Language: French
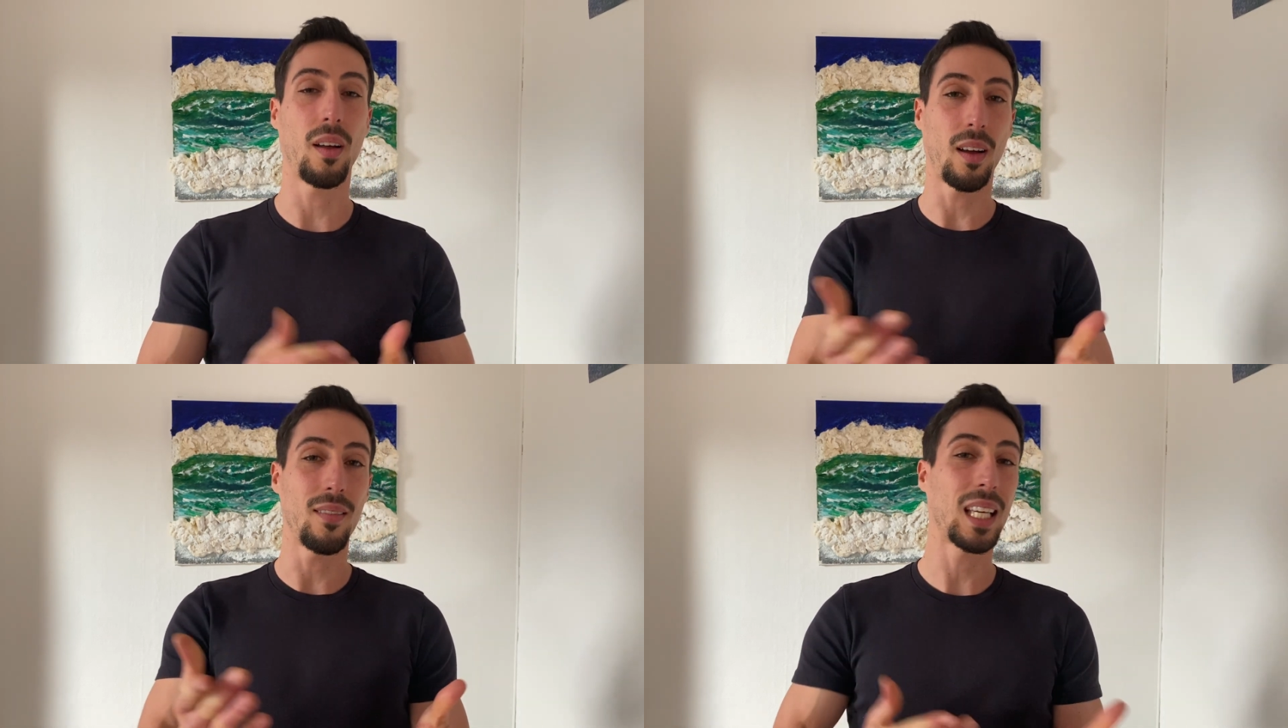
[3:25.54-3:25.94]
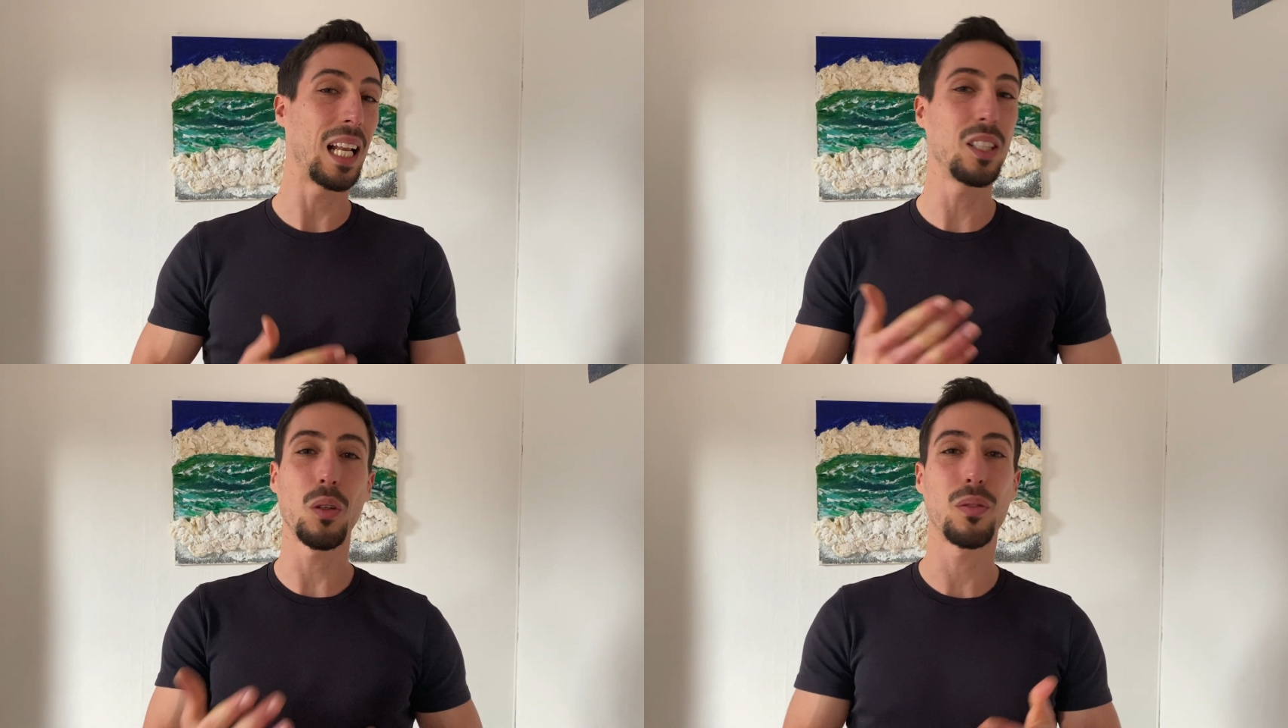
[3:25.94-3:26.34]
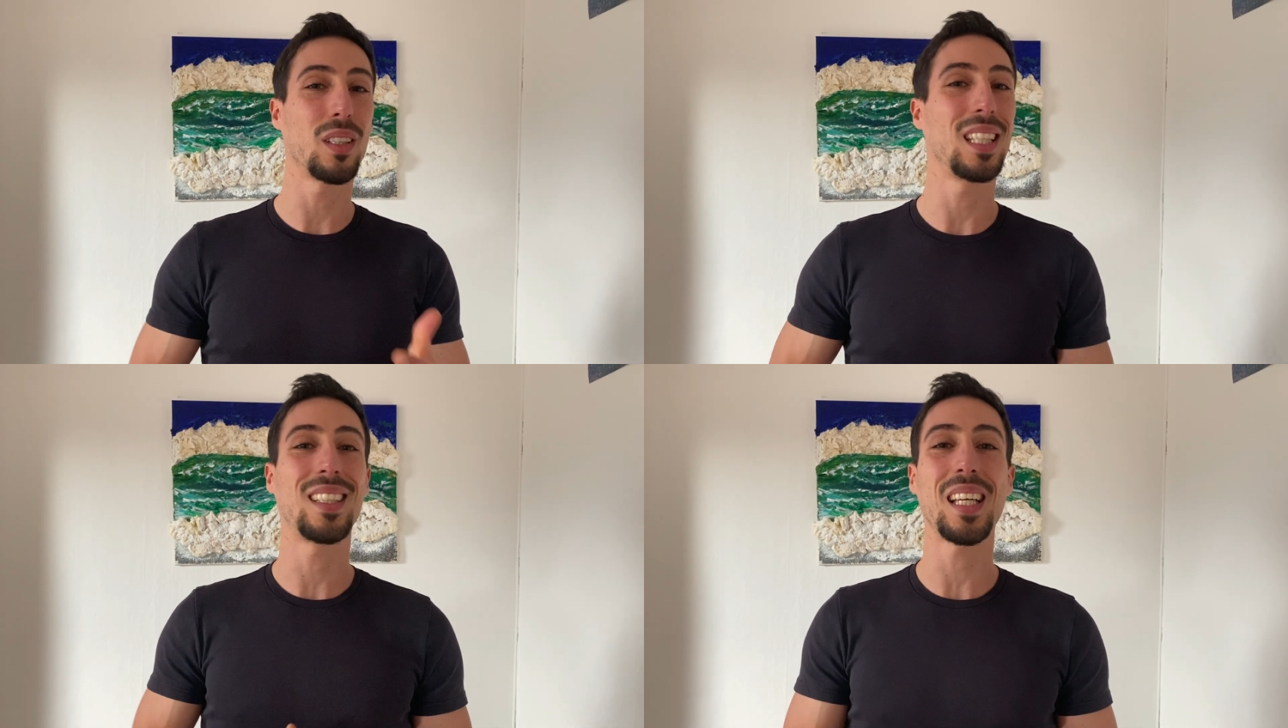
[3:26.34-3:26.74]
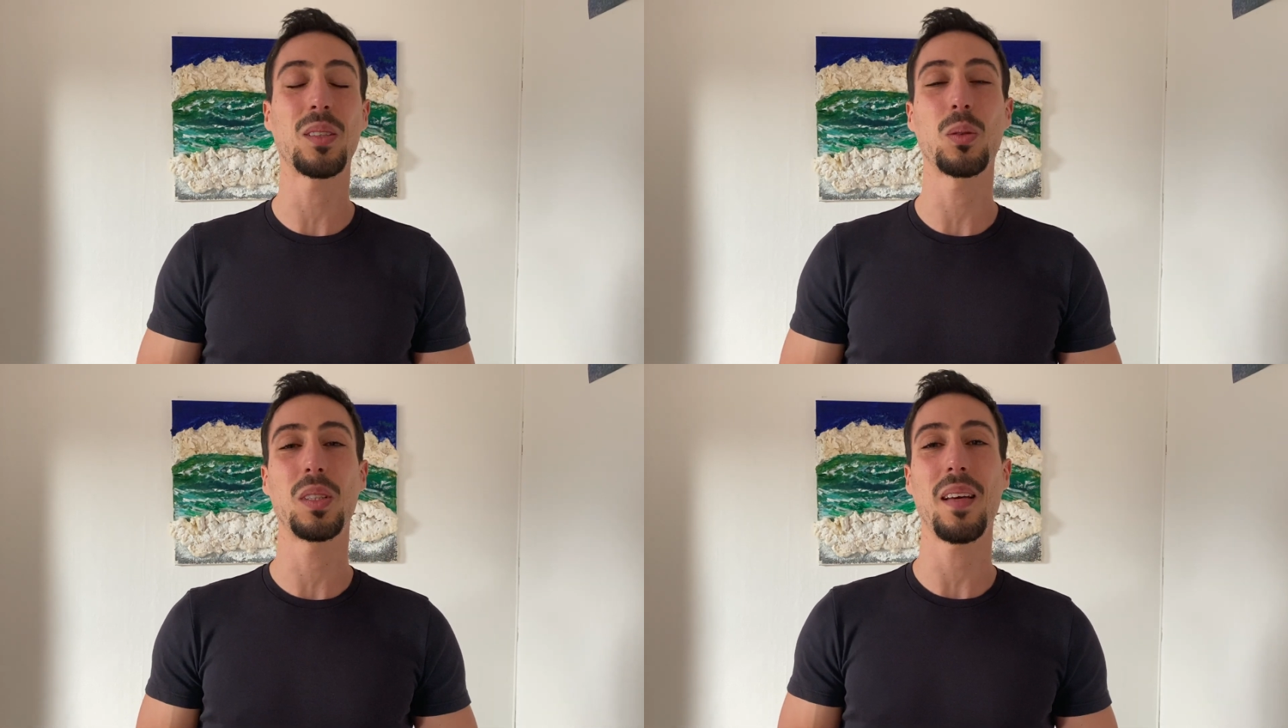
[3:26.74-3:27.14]
avec Elise, on fait des
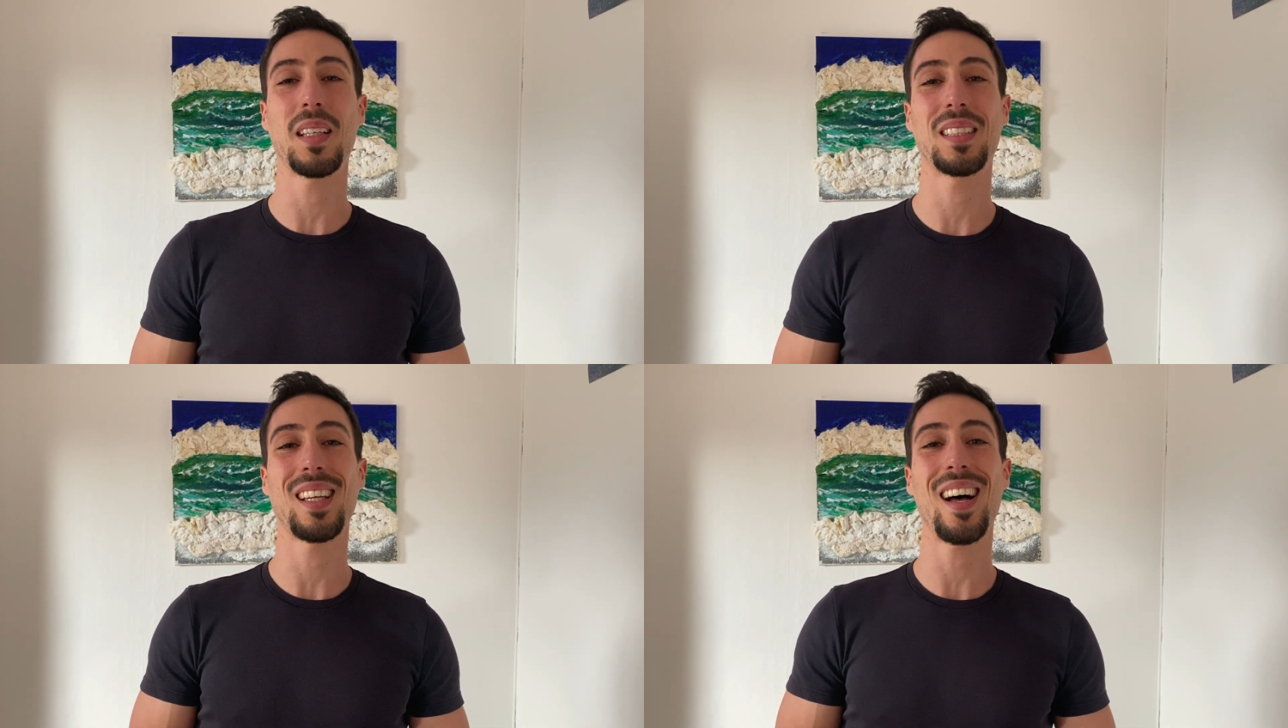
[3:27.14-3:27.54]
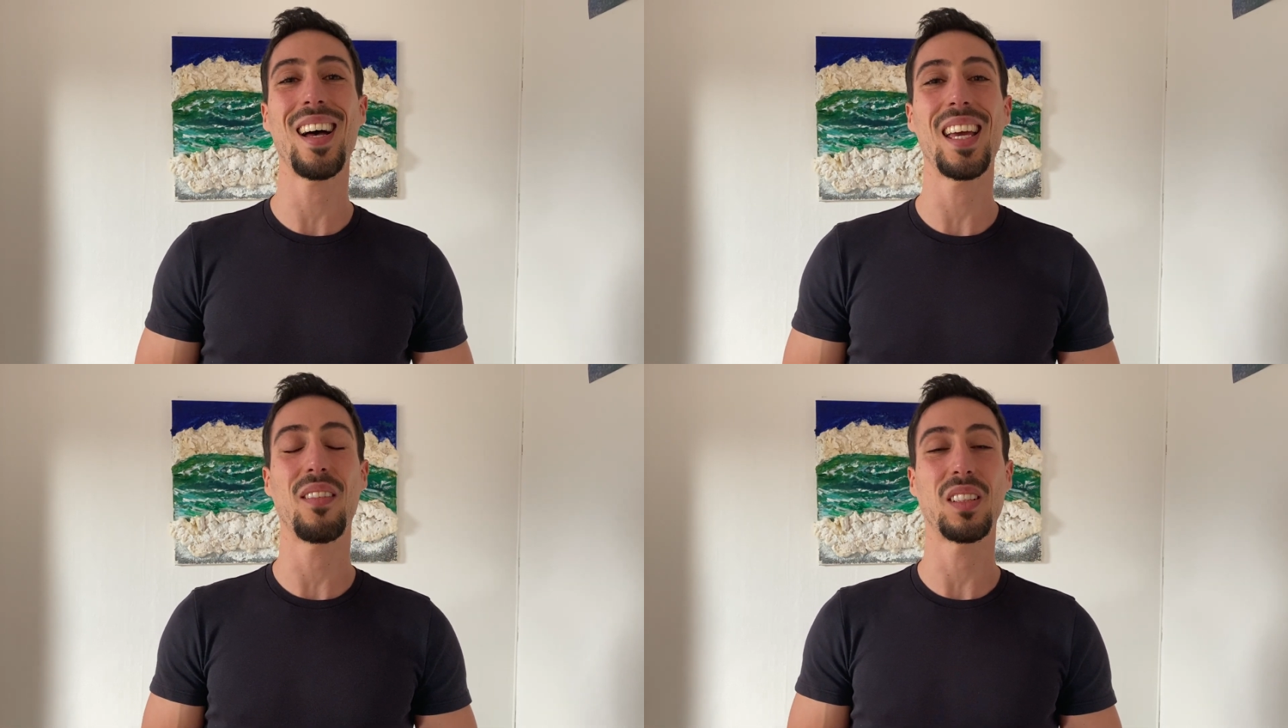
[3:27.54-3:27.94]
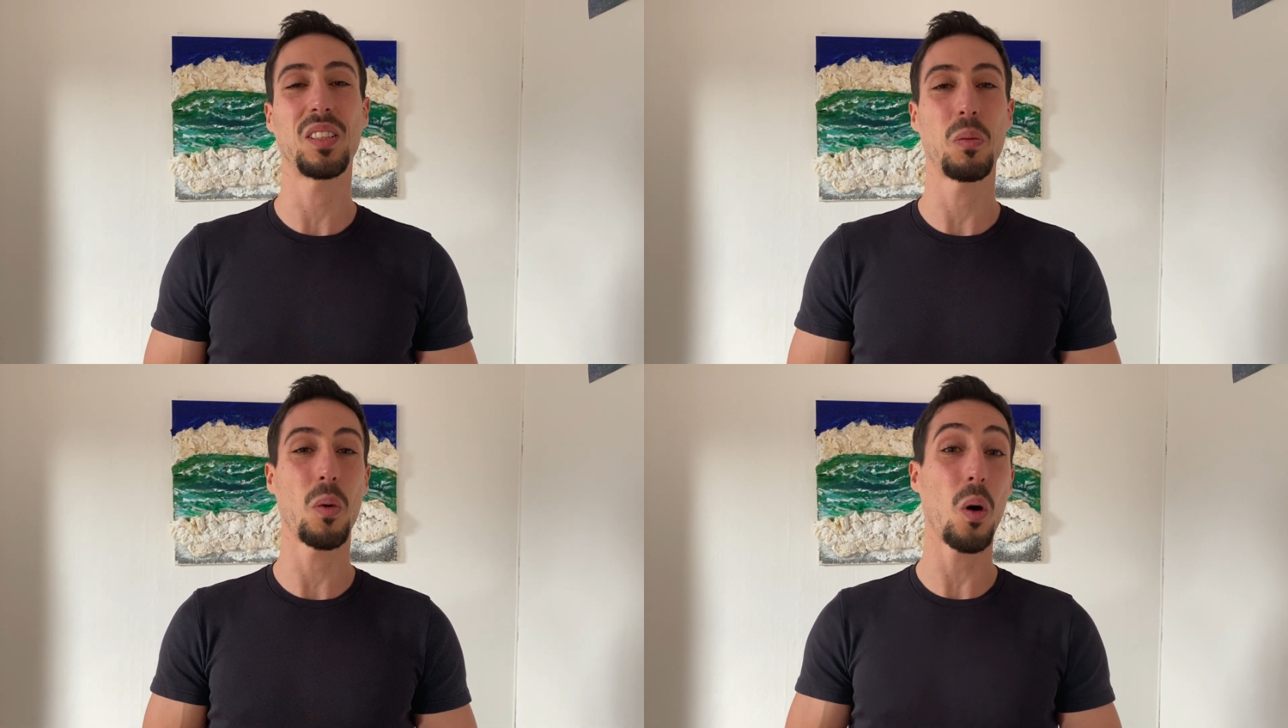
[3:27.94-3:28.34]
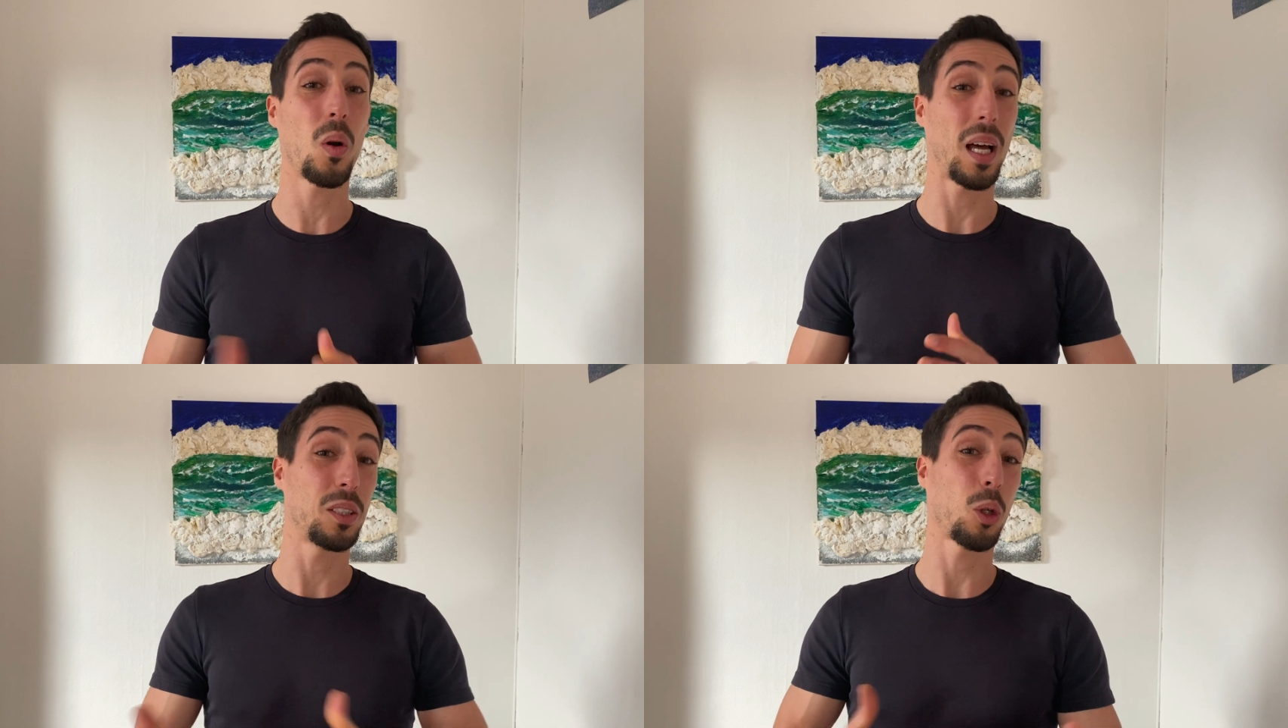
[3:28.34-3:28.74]
tests aussi avec ça et effectivement, on
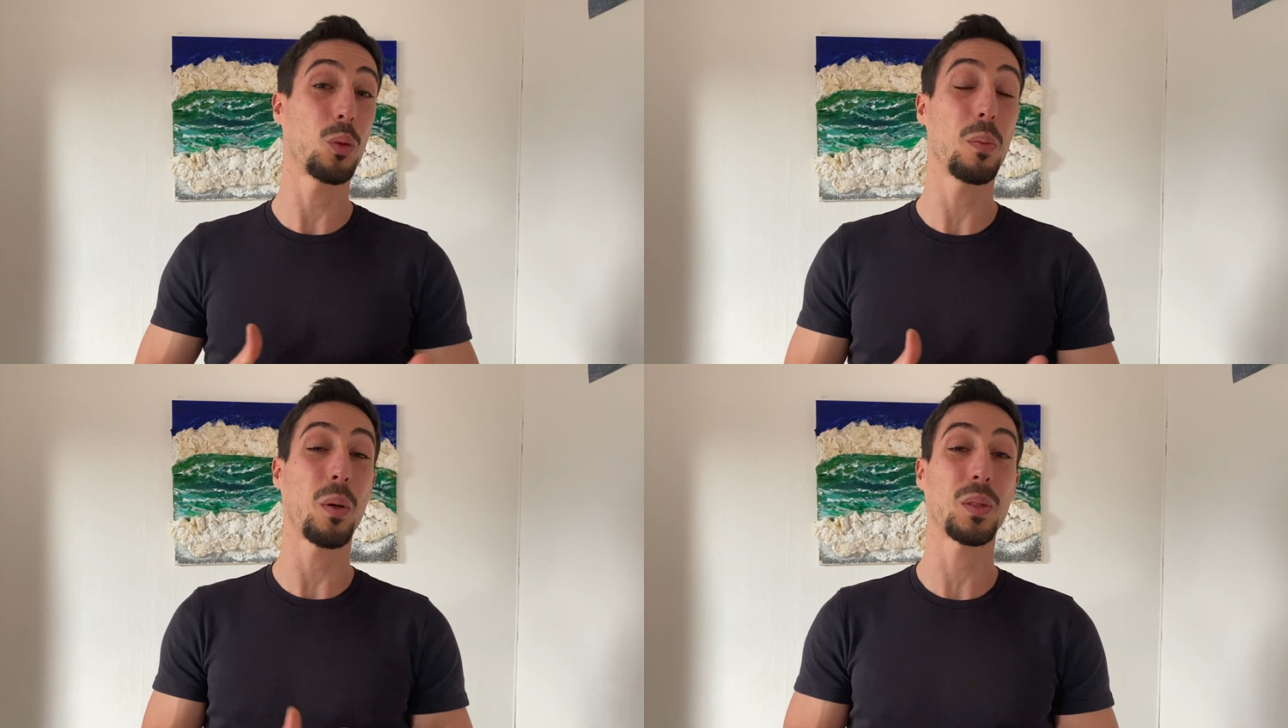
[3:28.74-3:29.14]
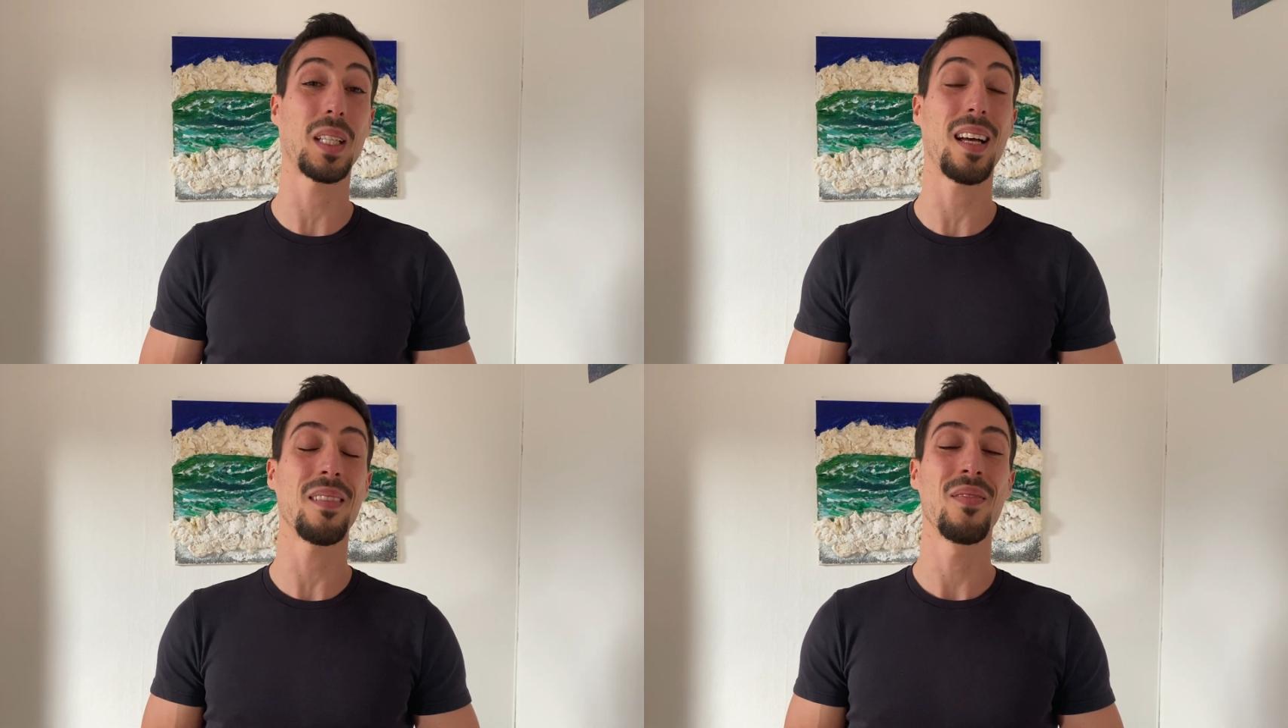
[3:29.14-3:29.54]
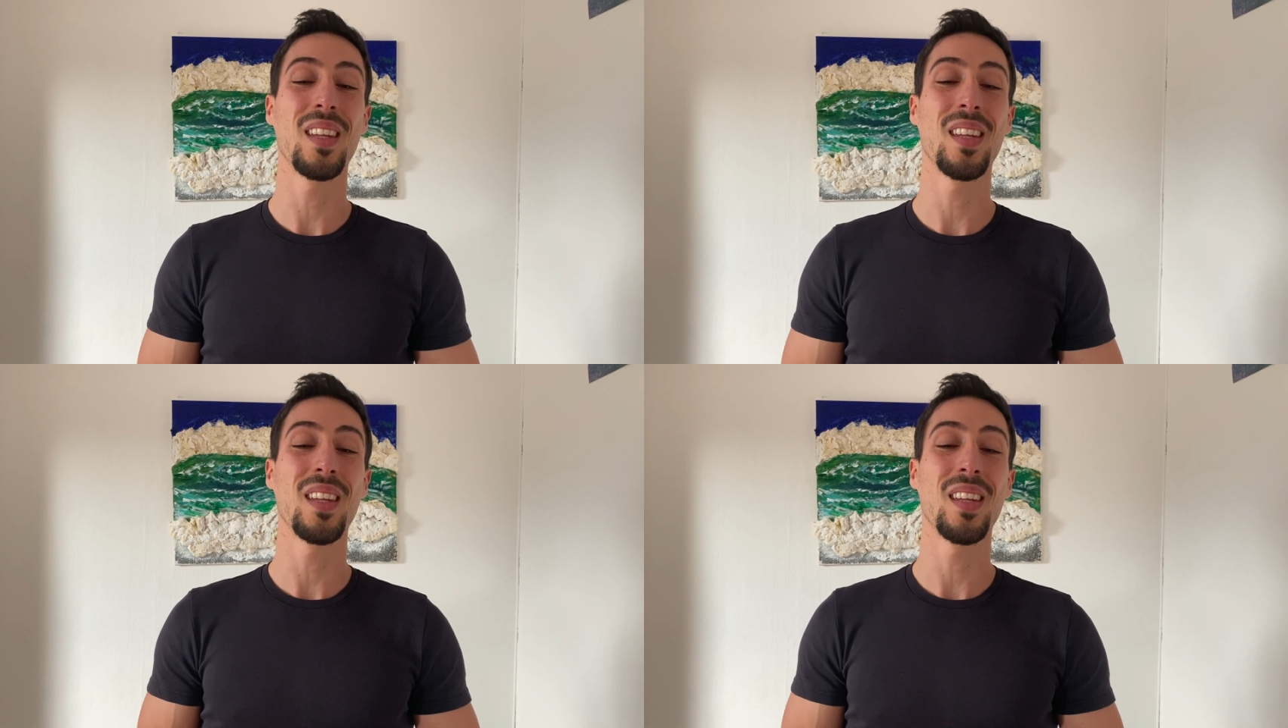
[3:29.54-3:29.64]
l'a introduit pour ça.